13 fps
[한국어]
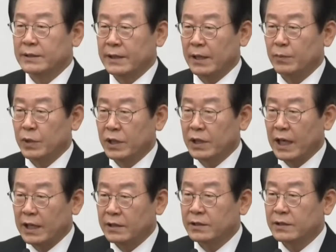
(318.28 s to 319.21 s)

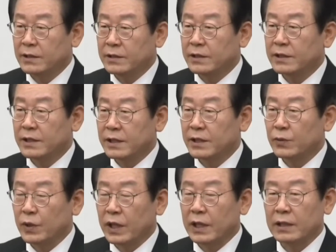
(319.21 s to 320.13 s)
생명 안전을
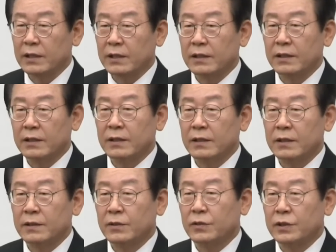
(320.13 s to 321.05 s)
지키기 위한
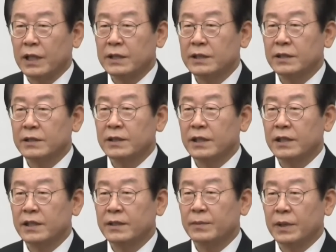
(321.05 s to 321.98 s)
그리고 다시는
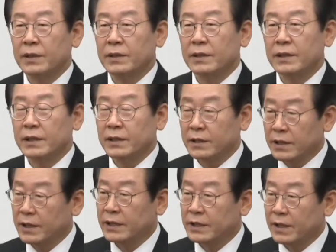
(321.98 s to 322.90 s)
일이
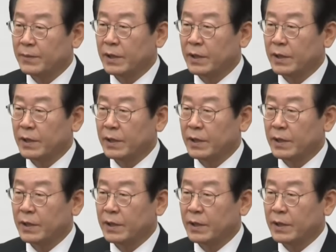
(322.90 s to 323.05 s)
이런 일이